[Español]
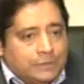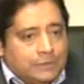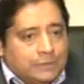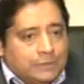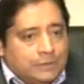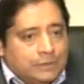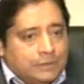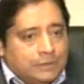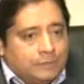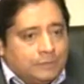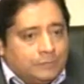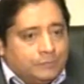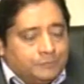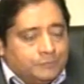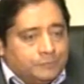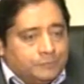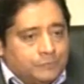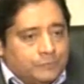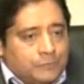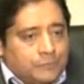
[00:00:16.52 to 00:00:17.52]
eh,
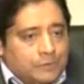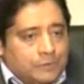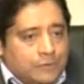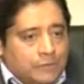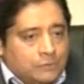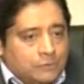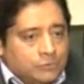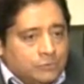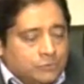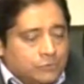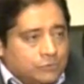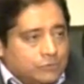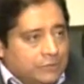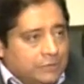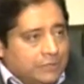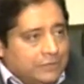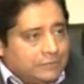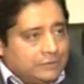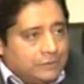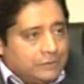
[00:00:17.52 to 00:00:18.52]
algunos
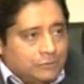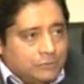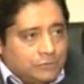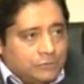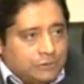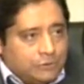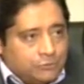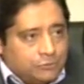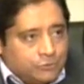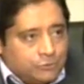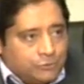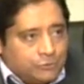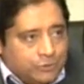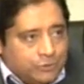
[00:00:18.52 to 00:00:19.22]
directivos de otros